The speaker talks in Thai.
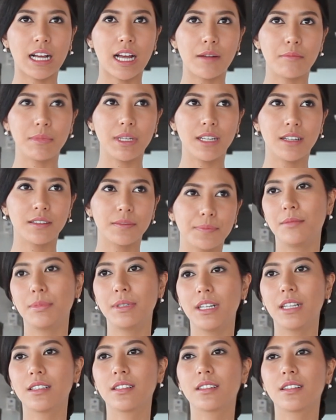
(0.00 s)
กรรมนี่
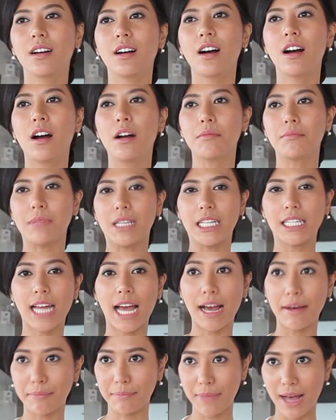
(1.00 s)
เพื่อนก็มี
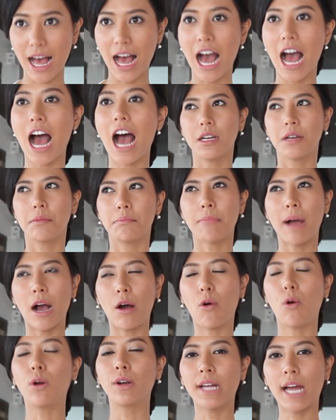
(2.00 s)
ทำบ้างบาง
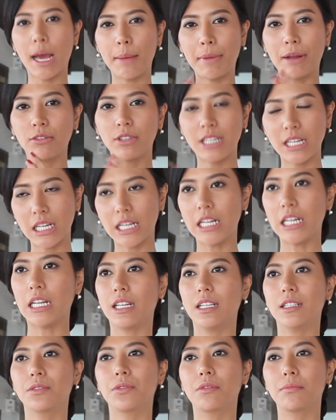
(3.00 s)
คนทำแล้วดี
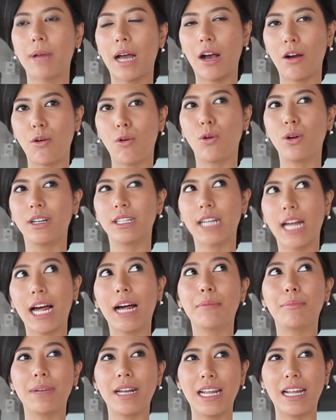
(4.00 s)
ส่วนบางคน
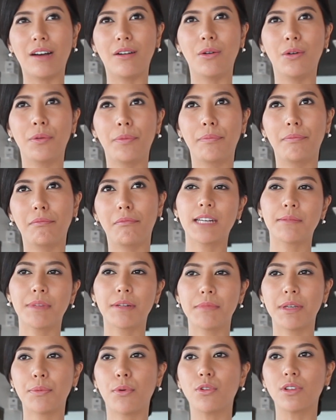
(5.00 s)
ทำแล้ว มัน
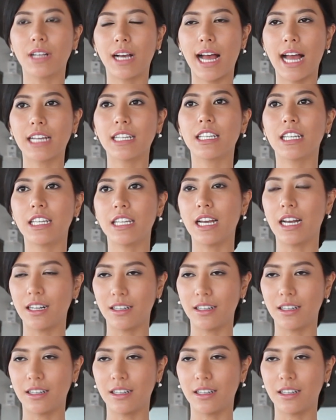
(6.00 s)
มีผลข้างเคียง